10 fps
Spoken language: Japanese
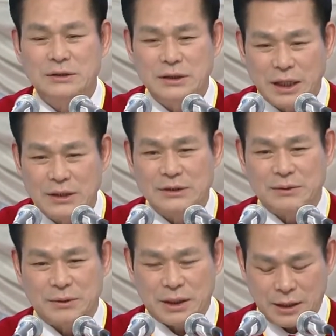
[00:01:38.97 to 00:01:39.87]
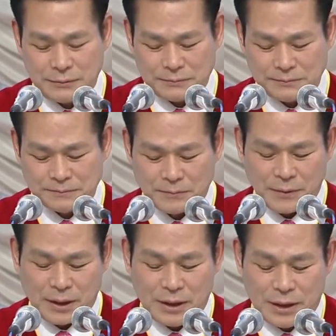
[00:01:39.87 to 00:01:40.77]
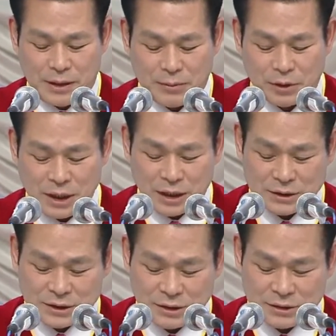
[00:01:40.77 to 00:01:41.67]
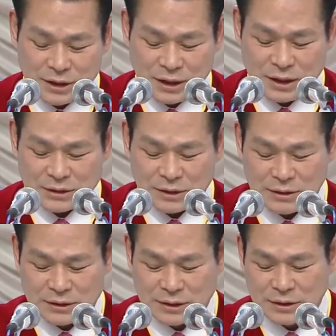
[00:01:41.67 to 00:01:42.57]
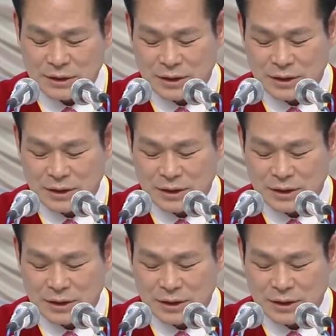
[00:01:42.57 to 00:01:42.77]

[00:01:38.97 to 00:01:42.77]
とあります。計りごととは